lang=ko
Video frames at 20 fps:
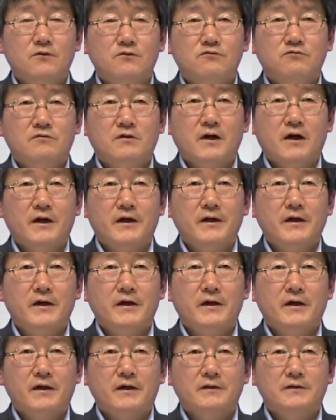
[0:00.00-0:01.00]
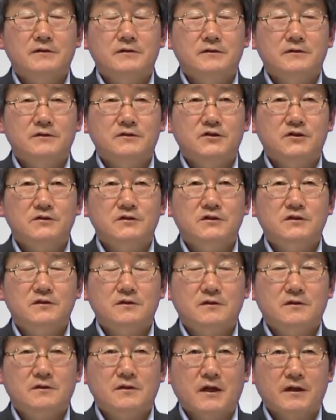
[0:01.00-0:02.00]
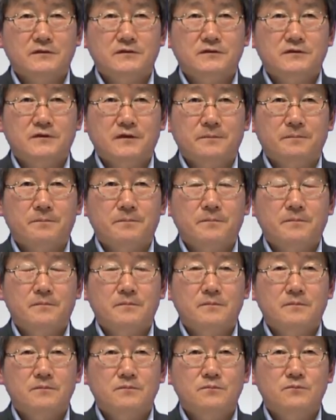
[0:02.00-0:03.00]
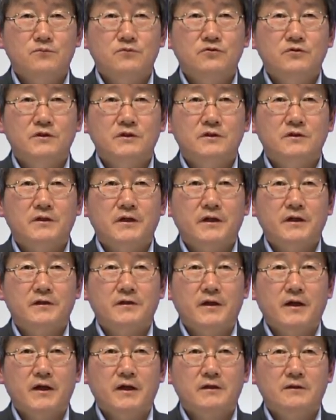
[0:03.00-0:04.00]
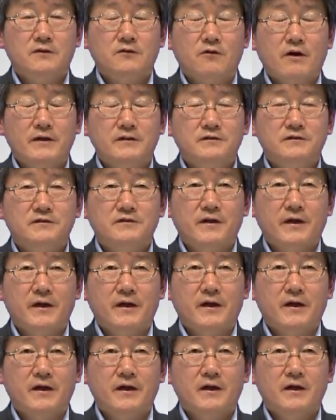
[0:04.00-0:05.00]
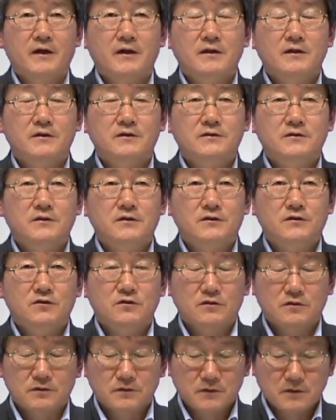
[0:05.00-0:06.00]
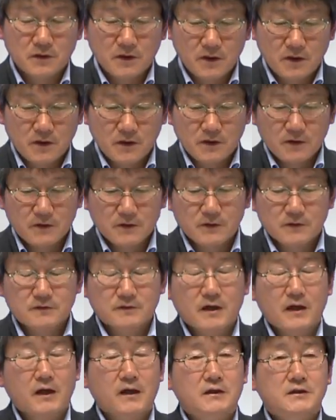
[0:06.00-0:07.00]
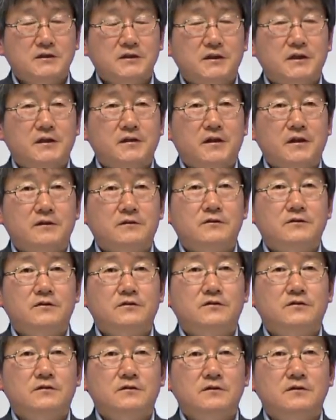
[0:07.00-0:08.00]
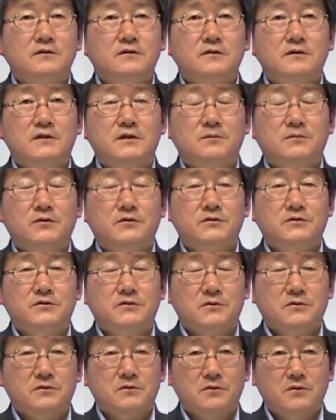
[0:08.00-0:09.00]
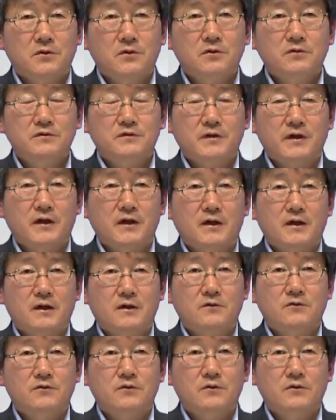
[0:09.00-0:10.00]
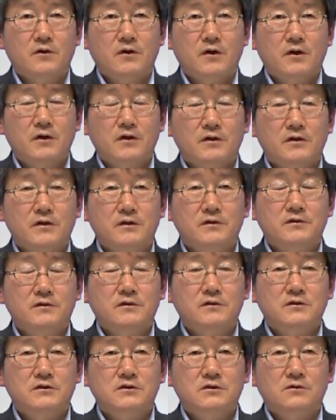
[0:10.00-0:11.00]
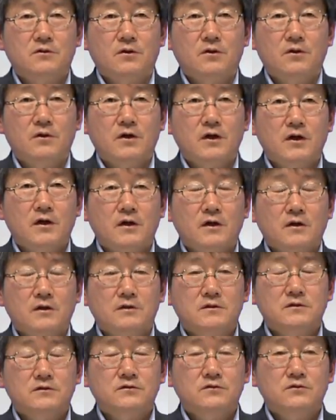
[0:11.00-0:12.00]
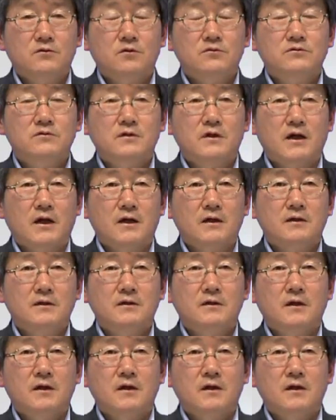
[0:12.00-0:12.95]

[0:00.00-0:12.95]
국가의 그 정치적 간섭, 무역에 대한 관세 이런 것들은 사라지게 되는 것을 기본적으로 생각하고 있는 것이고, 그것은 오늘날